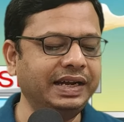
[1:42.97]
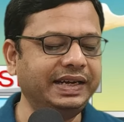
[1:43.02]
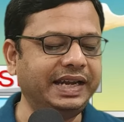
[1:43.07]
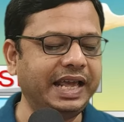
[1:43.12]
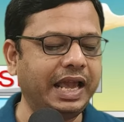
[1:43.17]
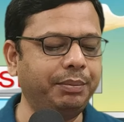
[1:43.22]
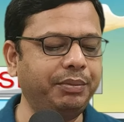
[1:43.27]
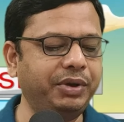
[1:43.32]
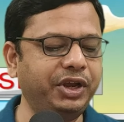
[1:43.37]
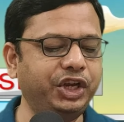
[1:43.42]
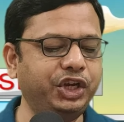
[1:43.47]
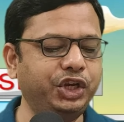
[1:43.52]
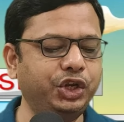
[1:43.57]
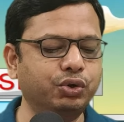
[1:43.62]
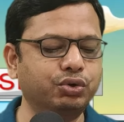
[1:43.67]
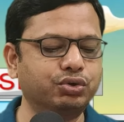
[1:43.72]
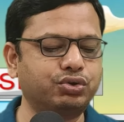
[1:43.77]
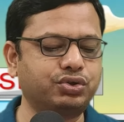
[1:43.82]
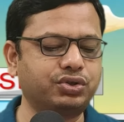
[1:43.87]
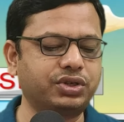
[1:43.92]

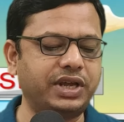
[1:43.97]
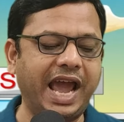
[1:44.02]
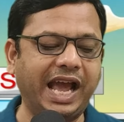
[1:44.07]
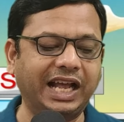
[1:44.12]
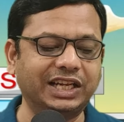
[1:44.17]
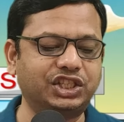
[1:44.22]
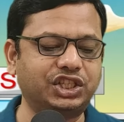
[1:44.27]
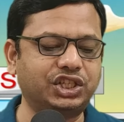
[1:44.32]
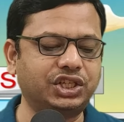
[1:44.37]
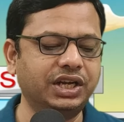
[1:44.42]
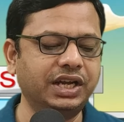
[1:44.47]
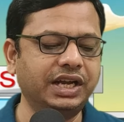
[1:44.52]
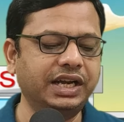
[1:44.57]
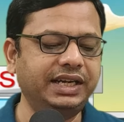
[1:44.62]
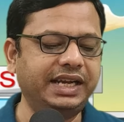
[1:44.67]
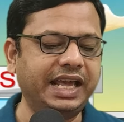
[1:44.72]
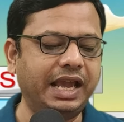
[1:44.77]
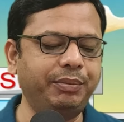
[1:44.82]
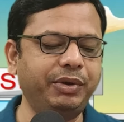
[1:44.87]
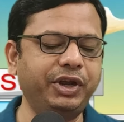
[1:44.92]
टेमीड्यूस एच
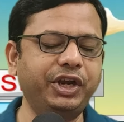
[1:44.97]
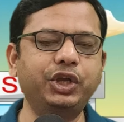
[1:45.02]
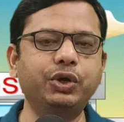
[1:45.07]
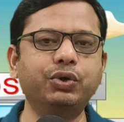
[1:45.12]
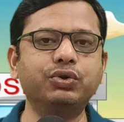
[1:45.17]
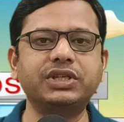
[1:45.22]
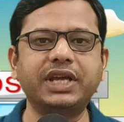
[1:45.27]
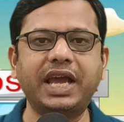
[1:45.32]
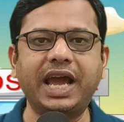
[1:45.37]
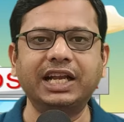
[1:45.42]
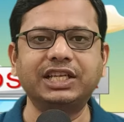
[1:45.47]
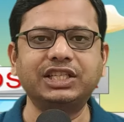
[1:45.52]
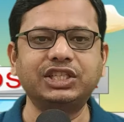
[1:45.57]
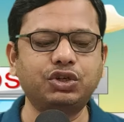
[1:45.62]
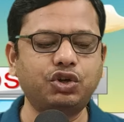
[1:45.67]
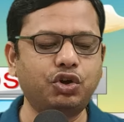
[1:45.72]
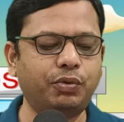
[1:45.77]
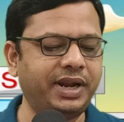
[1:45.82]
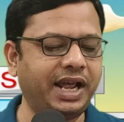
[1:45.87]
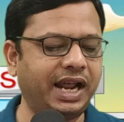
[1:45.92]
टेमीड्यूस एच
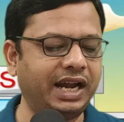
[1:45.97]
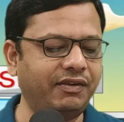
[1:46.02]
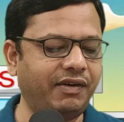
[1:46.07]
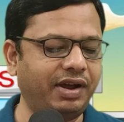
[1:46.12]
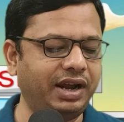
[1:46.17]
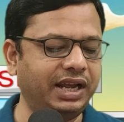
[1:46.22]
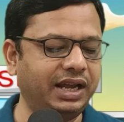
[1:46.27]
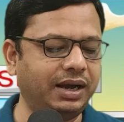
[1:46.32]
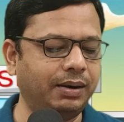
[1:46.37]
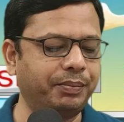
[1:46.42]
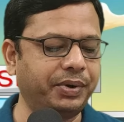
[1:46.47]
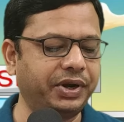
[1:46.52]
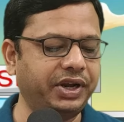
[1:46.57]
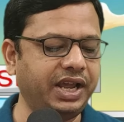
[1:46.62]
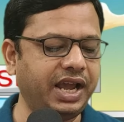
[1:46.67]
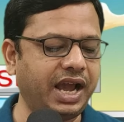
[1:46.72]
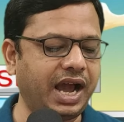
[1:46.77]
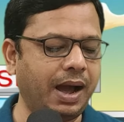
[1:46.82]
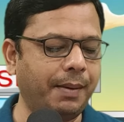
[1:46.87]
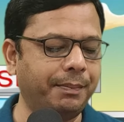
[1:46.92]
को बनाने वाली
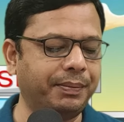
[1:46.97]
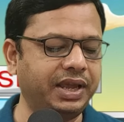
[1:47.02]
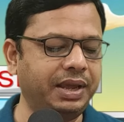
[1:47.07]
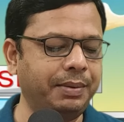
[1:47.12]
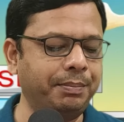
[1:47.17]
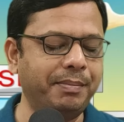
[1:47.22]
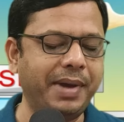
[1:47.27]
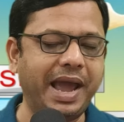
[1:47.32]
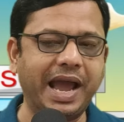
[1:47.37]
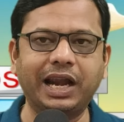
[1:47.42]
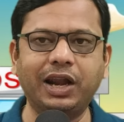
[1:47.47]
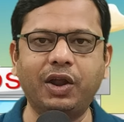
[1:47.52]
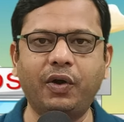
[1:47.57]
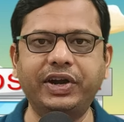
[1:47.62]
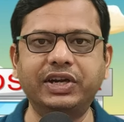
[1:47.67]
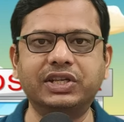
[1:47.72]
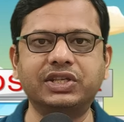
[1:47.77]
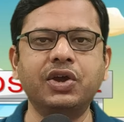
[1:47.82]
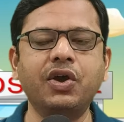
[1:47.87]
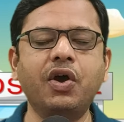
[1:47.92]
कंपनी है आपकी
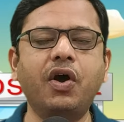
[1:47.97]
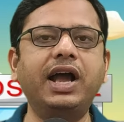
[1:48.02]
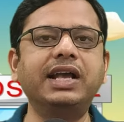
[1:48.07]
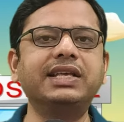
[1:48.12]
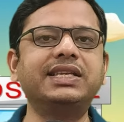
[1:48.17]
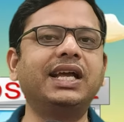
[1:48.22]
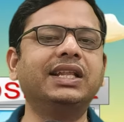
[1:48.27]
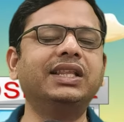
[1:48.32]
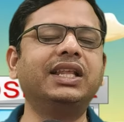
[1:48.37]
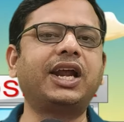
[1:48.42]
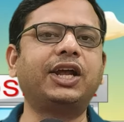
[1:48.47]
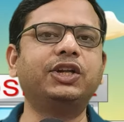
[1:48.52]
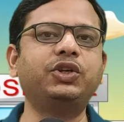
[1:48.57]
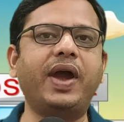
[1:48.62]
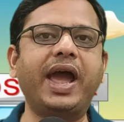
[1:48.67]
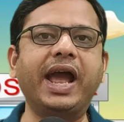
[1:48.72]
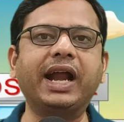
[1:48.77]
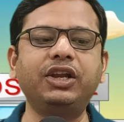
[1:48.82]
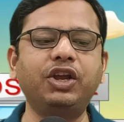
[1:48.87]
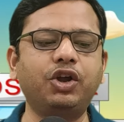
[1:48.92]
मैकलोइड्स और इसके अंदर का
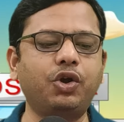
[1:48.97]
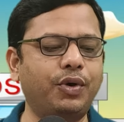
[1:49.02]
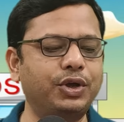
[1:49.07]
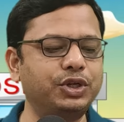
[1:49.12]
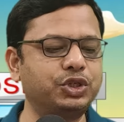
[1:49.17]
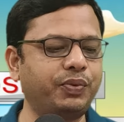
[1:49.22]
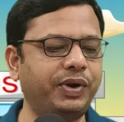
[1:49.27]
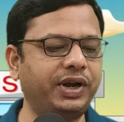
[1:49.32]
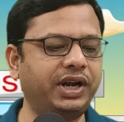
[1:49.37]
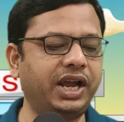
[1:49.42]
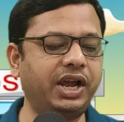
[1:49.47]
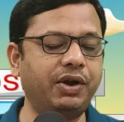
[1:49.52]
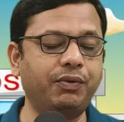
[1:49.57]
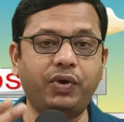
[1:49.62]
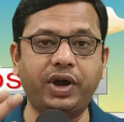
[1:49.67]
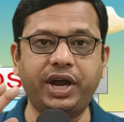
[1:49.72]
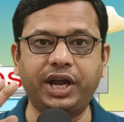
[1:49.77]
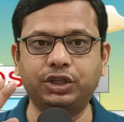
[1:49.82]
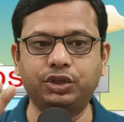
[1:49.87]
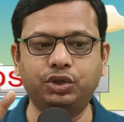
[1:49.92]
जो एक्टिव कॉन्सेंट है
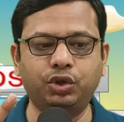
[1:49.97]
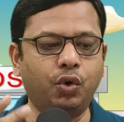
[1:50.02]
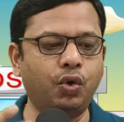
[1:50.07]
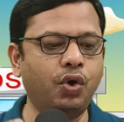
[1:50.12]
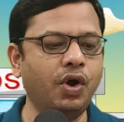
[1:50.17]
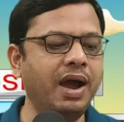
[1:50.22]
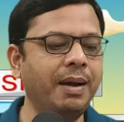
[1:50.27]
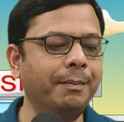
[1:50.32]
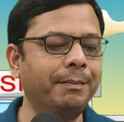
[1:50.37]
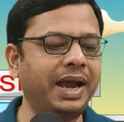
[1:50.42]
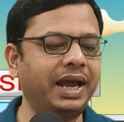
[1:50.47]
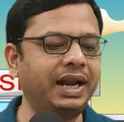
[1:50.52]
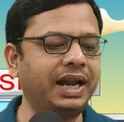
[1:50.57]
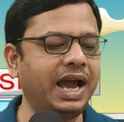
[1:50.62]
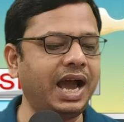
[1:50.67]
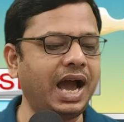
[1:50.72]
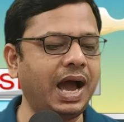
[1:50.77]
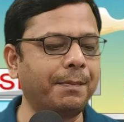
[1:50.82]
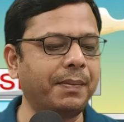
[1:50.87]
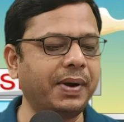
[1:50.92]
वह है दो पहला
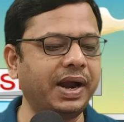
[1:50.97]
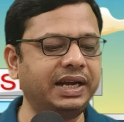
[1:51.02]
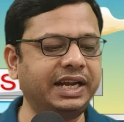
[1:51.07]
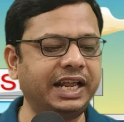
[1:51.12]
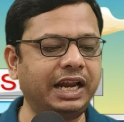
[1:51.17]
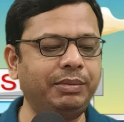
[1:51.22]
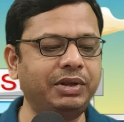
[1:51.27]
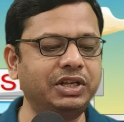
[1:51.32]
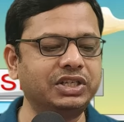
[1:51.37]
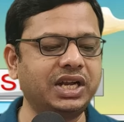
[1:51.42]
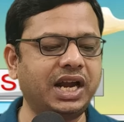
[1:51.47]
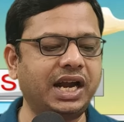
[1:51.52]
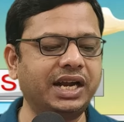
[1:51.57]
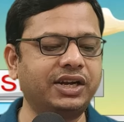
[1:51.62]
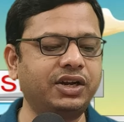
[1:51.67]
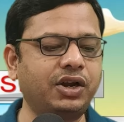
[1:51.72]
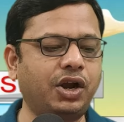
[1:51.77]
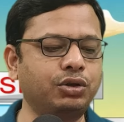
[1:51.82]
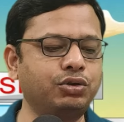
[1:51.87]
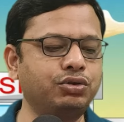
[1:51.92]
है आपका
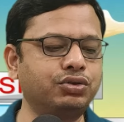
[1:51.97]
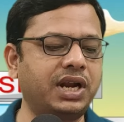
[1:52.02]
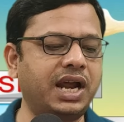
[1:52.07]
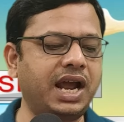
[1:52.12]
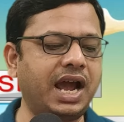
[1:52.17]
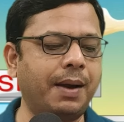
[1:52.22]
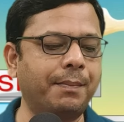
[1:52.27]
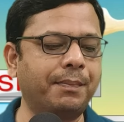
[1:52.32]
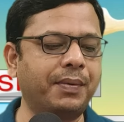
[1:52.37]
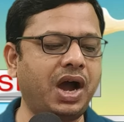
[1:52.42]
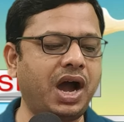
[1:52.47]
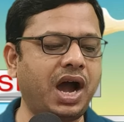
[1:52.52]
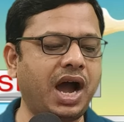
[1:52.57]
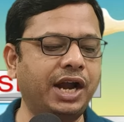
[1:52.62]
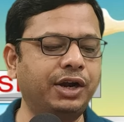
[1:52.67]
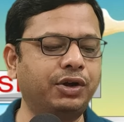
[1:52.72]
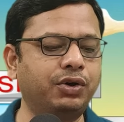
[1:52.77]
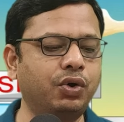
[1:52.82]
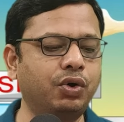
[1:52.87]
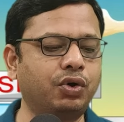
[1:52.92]
टेलमिसार्टन और दूसरा है
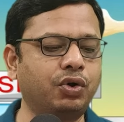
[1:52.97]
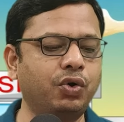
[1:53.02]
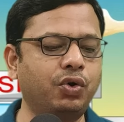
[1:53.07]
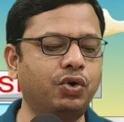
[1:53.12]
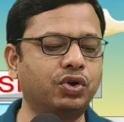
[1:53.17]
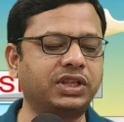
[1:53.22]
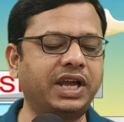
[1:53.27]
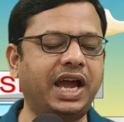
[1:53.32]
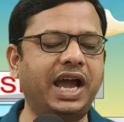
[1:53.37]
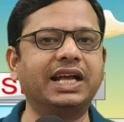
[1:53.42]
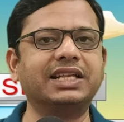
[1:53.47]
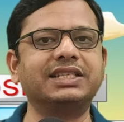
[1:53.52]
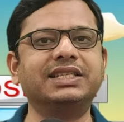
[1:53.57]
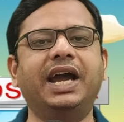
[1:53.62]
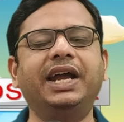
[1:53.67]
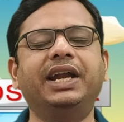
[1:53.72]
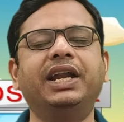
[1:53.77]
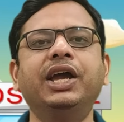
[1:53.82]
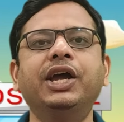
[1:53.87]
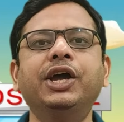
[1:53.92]
आपका
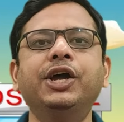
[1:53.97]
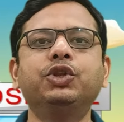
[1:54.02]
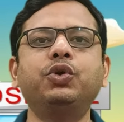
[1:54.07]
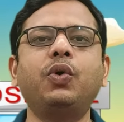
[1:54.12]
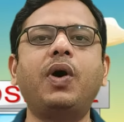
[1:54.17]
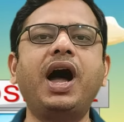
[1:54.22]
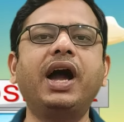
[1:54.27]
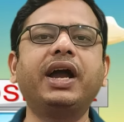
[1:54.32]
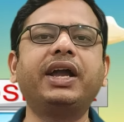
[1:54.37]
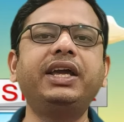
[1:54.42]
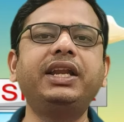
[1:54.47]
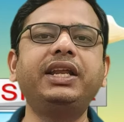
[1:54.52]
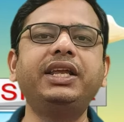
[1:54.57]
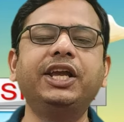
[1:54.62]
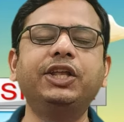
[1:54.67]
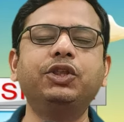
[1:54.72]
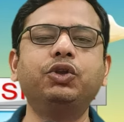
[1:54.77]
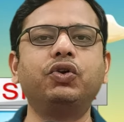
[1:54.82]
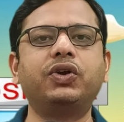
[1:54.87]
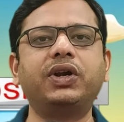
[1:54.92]
थायाजाइड तो आखिर
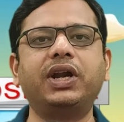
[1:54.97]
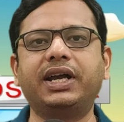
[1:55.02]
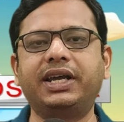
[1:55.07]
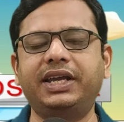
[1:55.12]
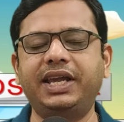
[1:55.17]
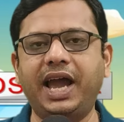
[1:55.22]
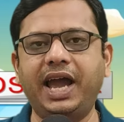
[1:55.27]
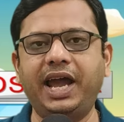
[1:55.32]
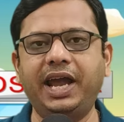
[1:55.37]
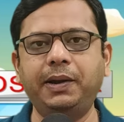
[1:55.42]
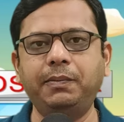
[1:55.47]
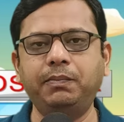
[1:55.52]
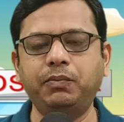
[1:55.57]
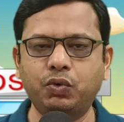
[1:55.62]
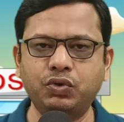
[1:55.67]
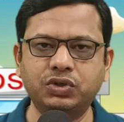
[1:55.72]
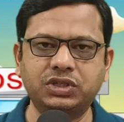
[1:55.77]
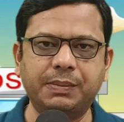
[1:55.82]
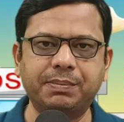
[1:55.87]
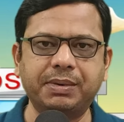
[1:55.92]
ये दो ड्रग क्या हैं
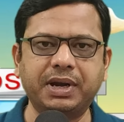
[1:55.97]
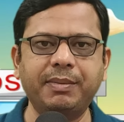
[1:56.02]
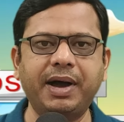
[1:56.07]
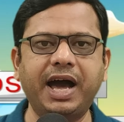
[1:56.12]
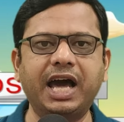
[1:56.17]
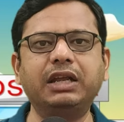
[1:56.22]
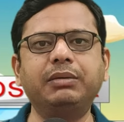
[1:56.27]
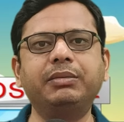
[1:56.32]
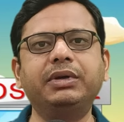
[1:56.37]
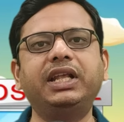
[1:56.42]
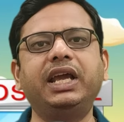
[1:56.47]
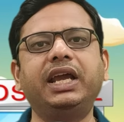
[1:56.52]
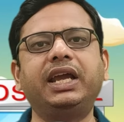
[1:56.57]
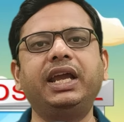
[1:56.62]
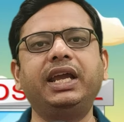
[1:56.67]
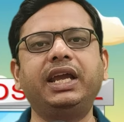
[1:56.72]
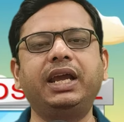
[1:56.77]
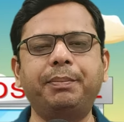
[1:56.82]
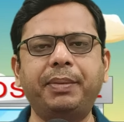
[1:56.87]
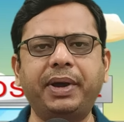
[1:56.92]
उन सब के बारे में
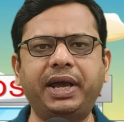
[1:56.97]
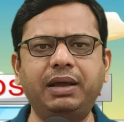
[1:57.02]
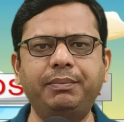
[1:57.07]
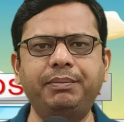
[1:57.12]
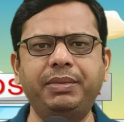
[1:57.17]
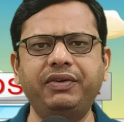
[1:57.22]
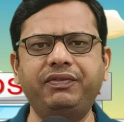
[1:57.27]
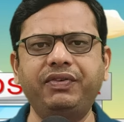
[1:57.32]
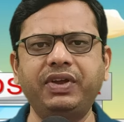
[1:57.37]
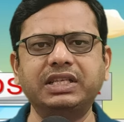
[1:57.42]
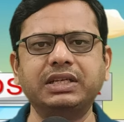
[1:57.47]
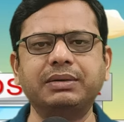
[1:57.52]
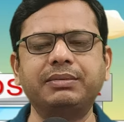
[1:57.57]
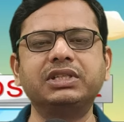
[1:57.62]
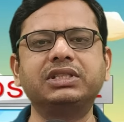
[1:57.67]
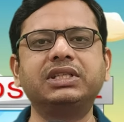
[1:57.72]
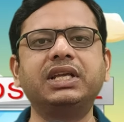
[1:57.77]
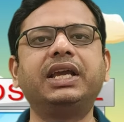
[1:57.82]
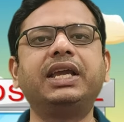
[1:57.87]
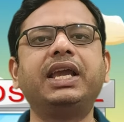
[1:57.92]
देखेंगे पहले ब्रीफिंग
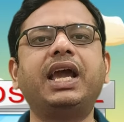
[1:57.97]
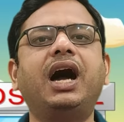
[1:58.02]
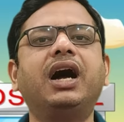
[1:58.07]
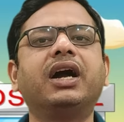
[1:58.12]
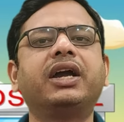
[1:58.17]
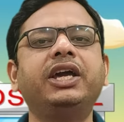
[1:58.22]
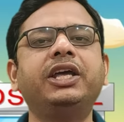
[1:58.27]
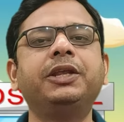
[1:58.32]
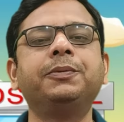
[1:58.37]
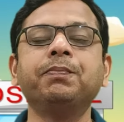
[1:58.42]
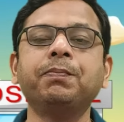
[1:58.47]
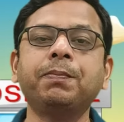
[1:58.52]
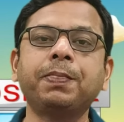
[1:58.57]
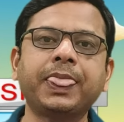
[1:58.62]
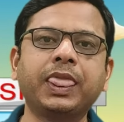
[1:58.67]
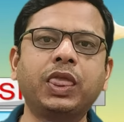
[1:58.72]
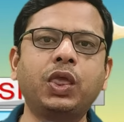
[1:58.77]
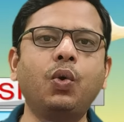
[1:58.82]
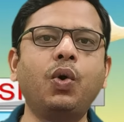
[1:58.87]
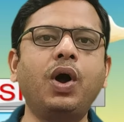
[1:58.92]
समझते हैं कि आखिर
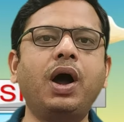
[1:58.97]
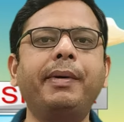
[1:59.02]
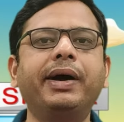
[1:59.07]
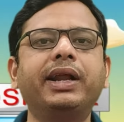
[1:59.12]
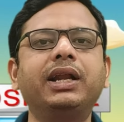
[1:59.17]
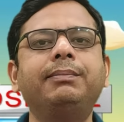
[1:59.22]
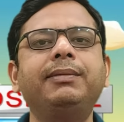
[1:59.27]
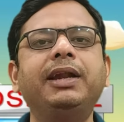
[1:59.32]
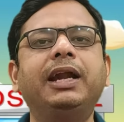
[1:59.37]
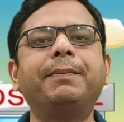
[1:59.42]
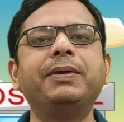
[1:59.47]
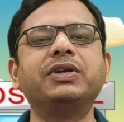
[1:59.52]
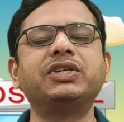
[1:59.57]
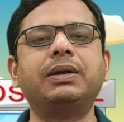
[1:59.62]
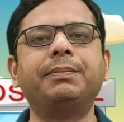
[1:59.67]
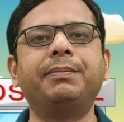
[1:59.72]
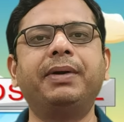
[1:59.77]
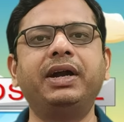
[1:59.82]
क्यों हमारा ब्लड प्रेशर